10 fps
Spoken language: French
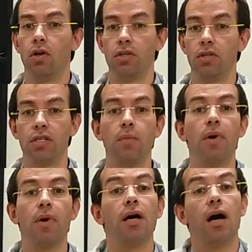n'hésitez
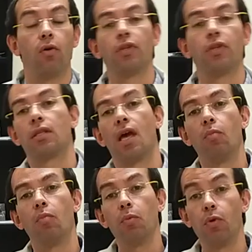pas à contacter un
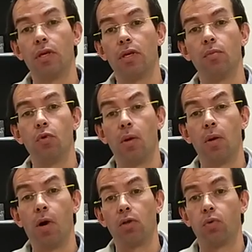membre de l'équipe du
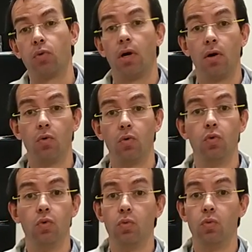laboratoire
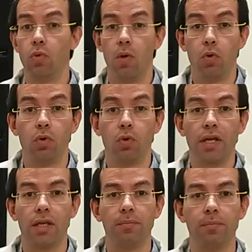ou nous
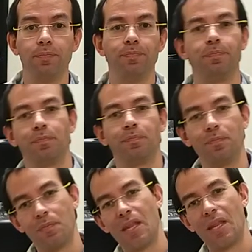contacter.
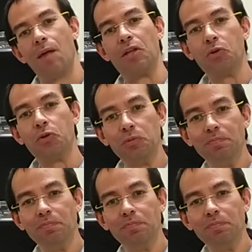A bientôt